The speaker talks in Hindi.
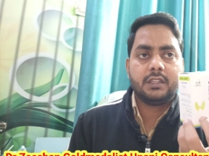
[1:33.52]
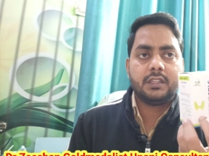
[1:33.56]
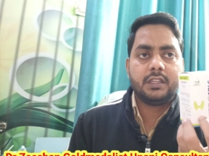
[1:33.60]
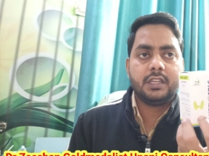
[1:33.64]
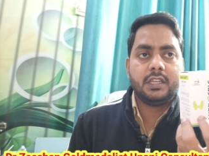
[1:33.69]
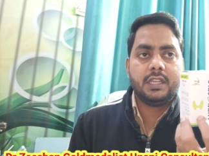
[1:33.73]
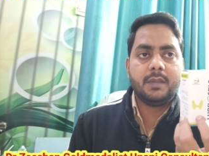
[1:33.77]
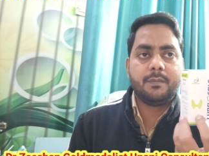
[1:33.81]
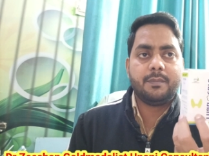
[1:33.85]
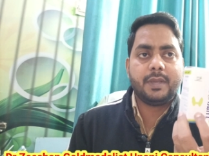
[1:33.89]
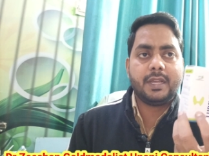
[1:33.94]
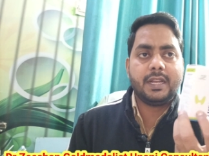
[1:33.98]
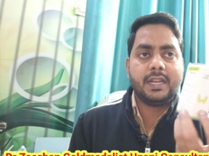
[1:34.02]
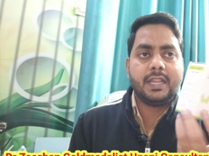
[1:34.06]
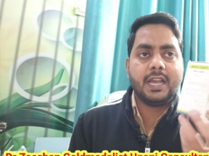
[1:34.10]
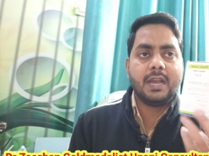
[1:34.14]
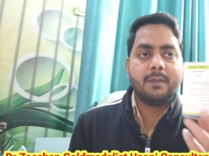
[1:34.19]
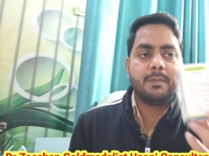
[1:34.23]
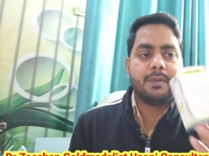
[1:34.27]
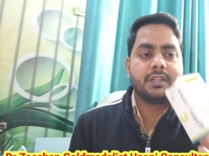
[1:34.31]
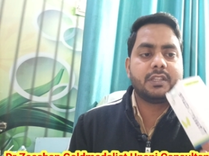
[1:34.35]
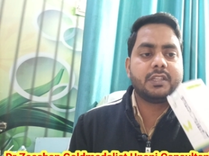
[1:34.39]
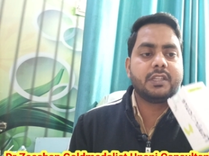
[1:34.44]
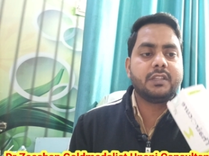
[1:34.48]
ठीक है पहले
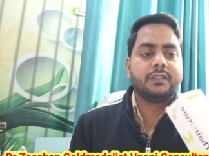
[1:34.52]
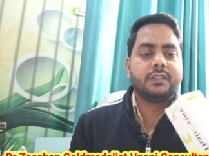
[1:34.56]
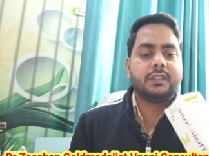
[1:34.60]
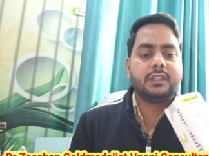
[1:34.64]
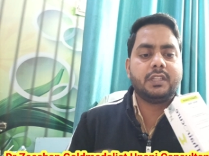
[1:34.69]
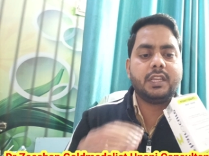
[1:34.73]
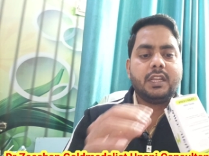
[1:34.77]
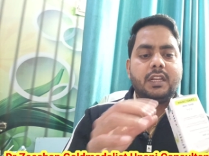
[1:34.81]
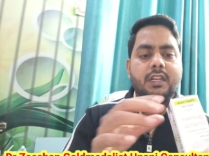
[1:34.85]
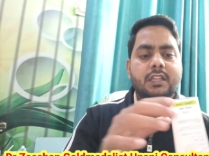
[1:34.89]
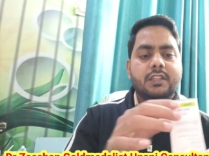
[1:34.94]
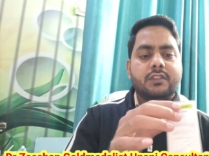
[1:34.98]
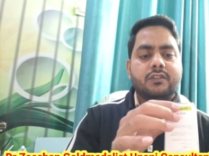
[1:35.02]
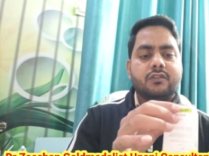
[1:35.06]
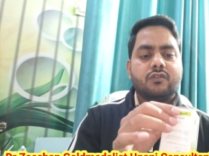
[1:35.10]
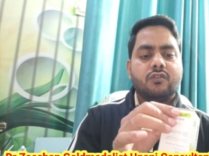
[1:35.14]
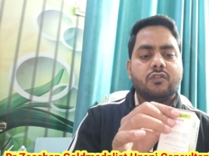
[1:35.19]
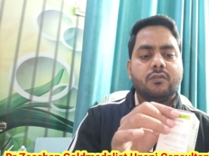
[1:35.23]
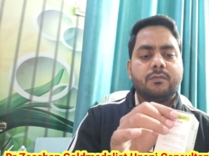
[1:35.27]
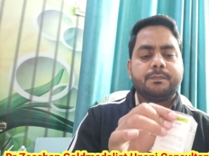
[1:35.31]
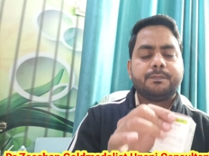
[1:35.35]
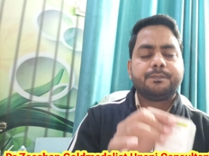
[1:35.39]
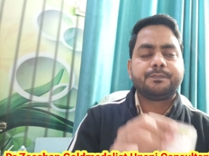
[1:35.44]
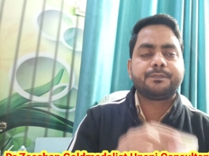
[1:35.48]
आप अच्छे से देख लें
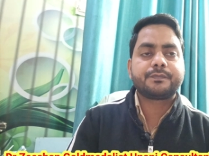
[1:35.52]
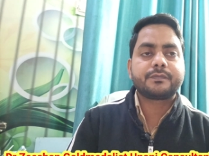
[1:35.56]
इसको